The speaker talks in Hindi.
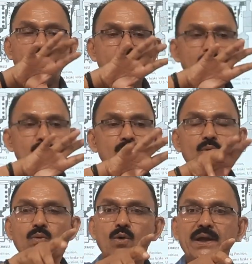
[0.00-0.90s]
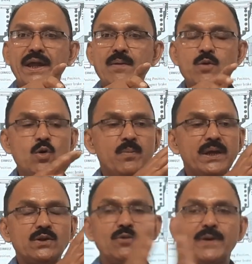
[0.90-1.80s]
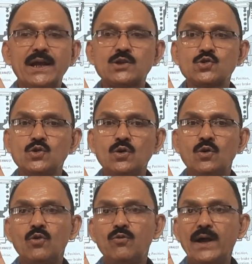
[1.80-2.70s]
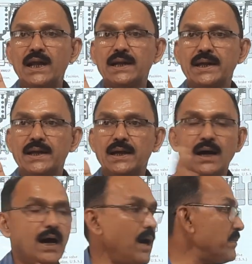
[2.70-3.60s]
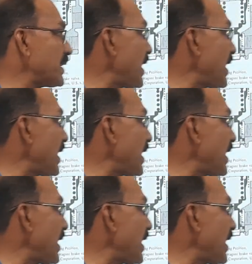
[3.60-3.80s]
और वो केम घूमी तो ब्रेक्सू फैल गए अब